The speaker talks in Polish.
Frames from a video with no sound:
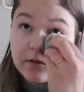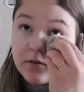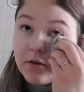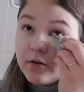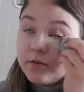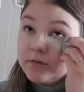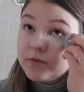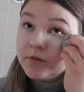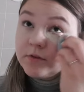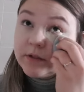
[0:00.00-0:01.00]
no
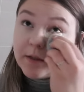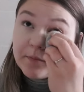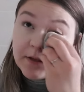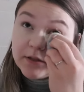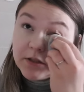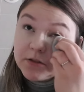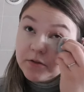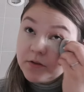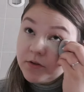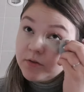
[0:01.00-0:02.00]
6.50,
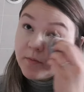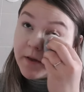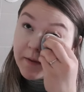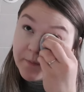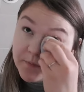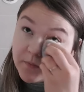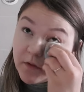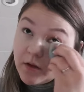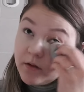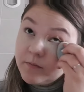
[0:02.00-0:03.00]
7.00
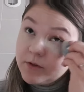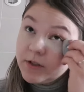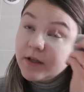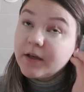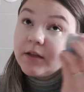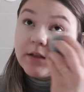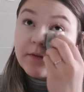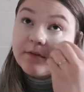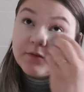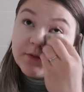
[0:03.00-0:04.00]
może niekiedy
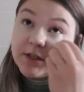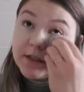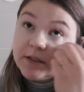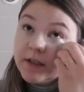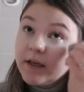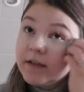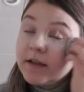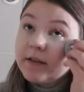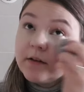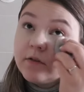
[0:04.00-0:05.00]
nawet wcześniej,
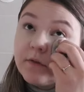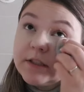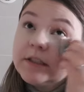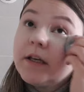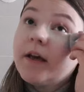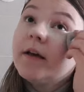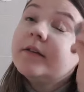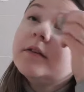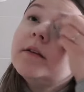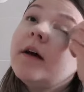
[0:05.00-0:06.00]
dlatego właśnie
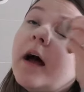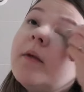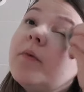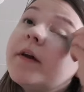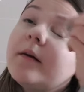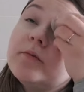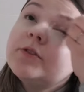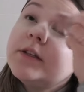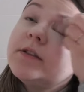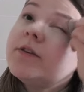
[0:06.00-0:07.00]
e, albo ja
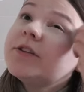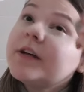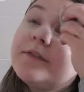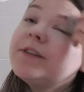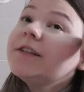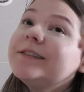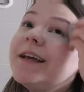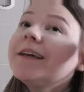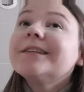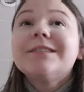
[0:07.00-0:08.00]
muszę troszkę
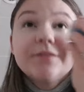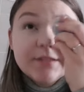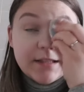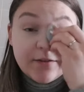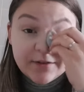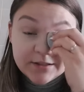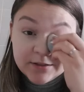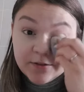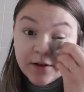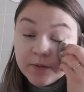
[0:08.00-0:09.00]
wcześniej jeszcze
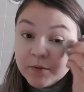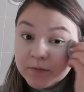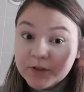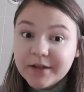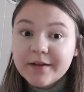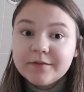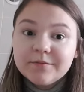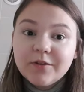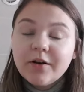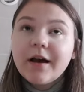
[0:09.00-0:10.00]
wstawać, no albo muszę
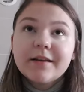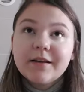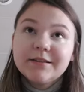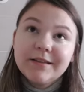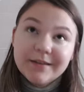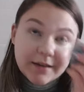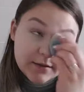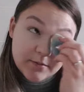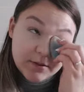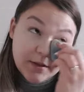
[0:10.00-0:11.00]
ogarniać się
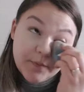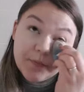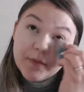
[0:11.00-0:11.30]
razem z nim.